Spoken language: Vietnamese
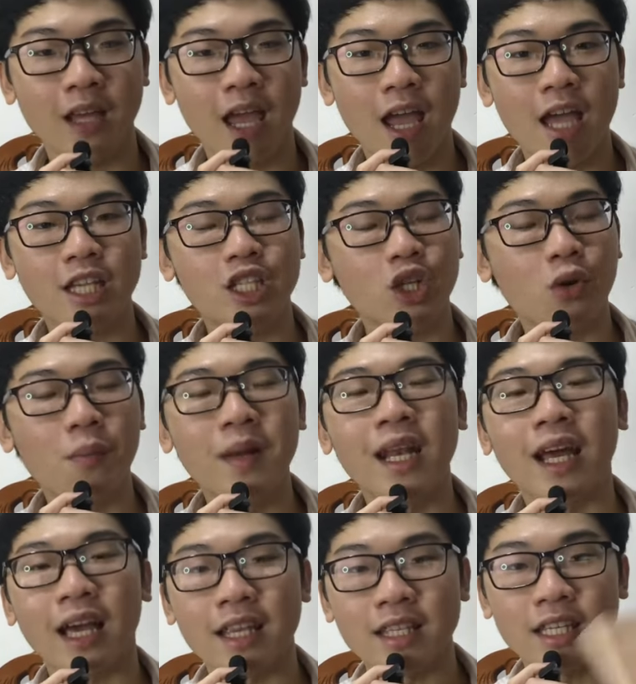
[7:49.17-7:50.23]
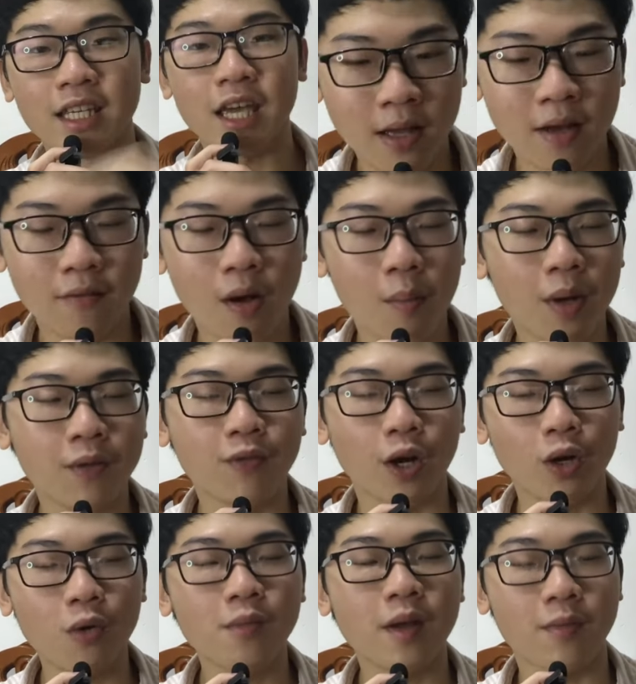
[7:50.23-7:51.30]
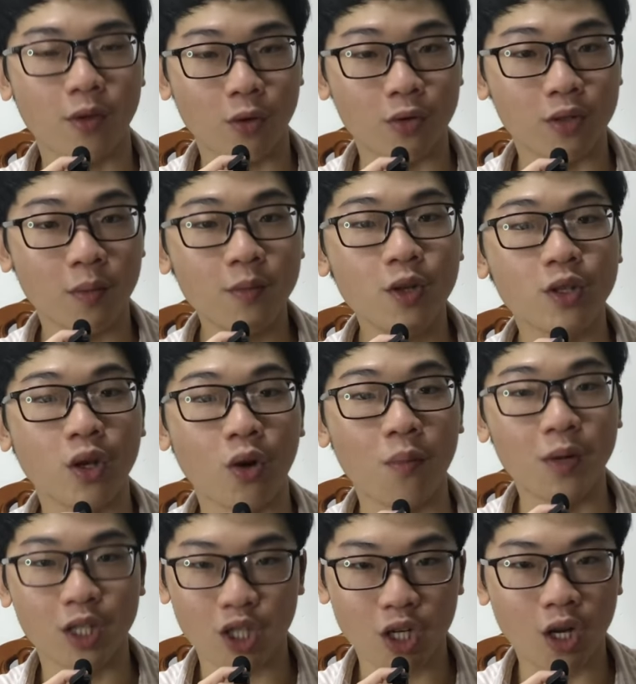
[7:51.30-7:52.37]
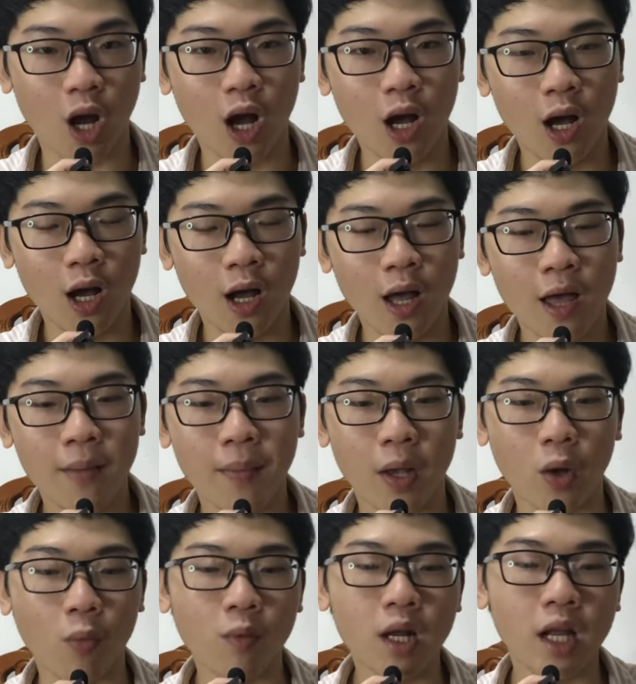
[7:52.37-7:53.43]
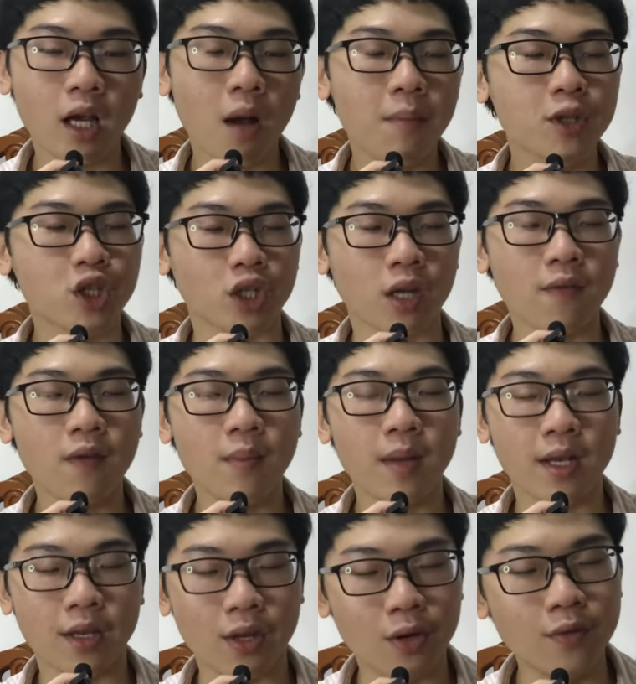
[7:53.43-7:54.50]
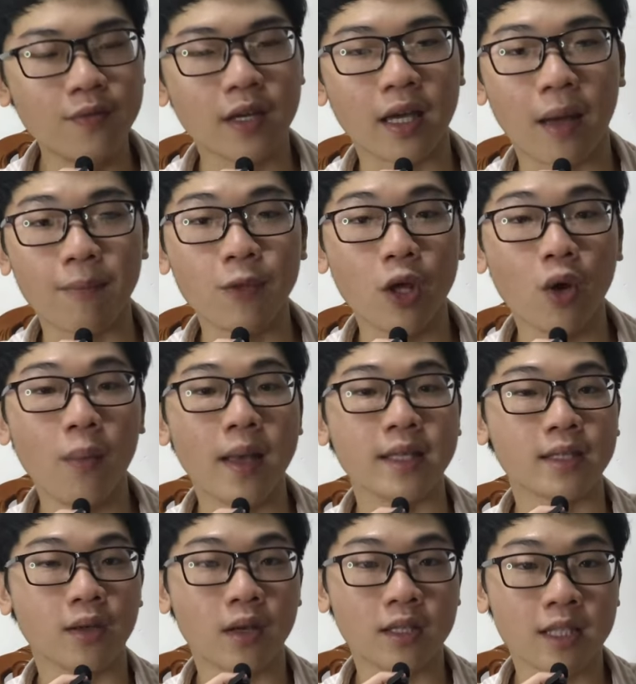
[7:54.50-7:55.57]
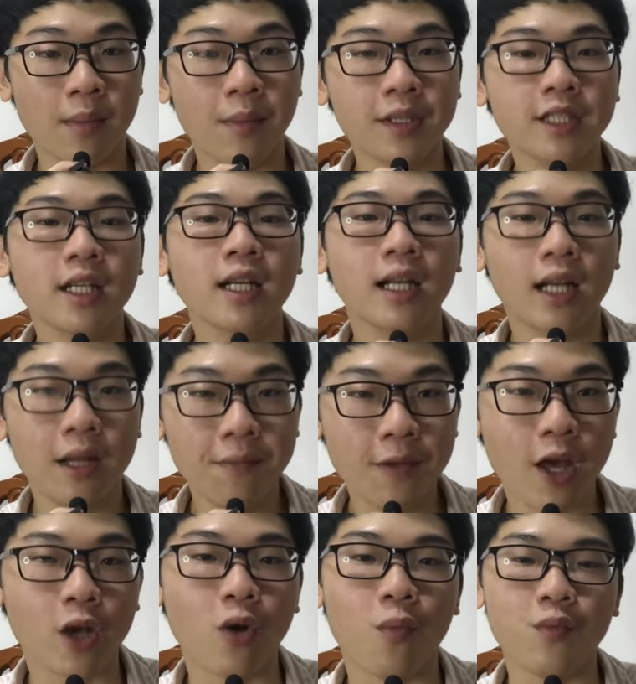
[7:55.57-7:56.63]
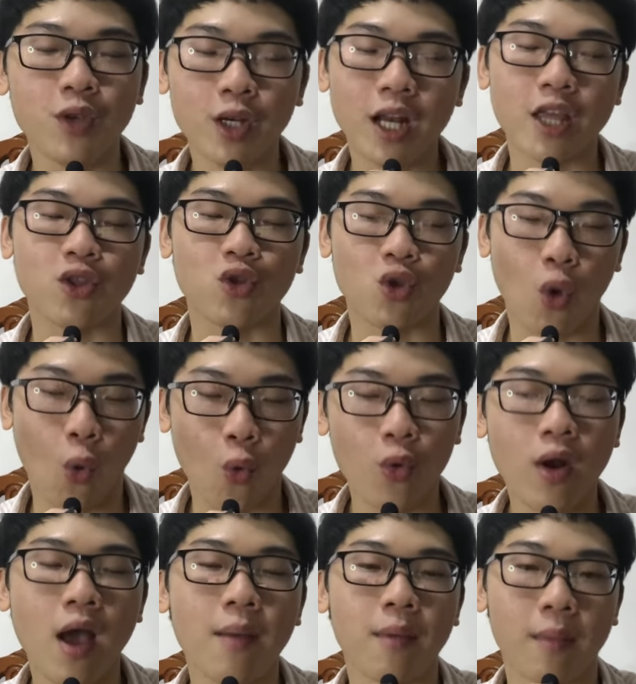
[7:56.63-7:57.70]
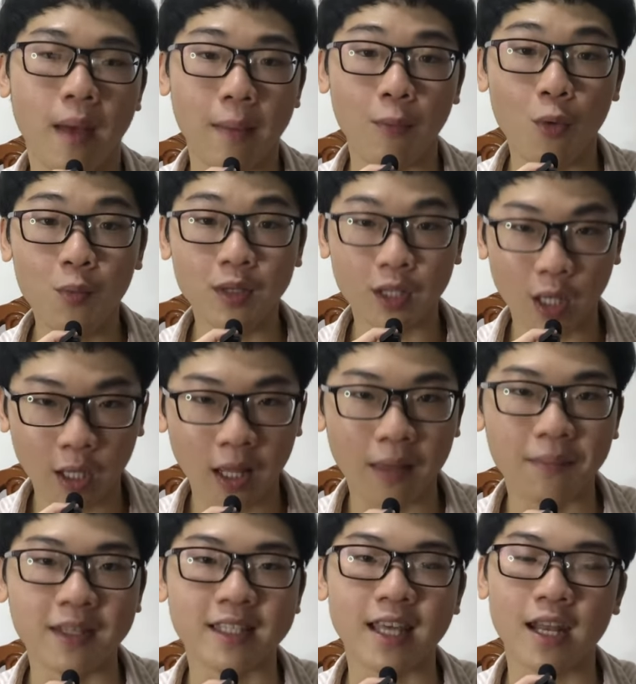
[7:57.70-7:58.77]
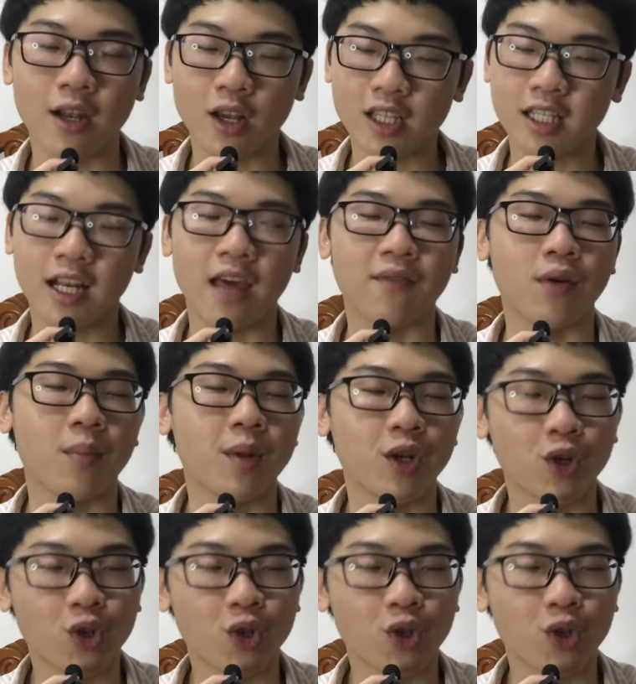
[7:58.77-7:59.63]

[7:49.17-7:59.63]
Hashtag của mình là Kanchiki và mình vẫn luôn cập nhật cuộc sống thường nhật của mình trên đó. Bạn cũng có thể comment trực tiếp phía bên dưới về cảm nghĩ của bạn sau khi xem hết chiếc clip này cũng như là chủ đề mà bạn muốn mình thực hiện mình sẽ note lại và mình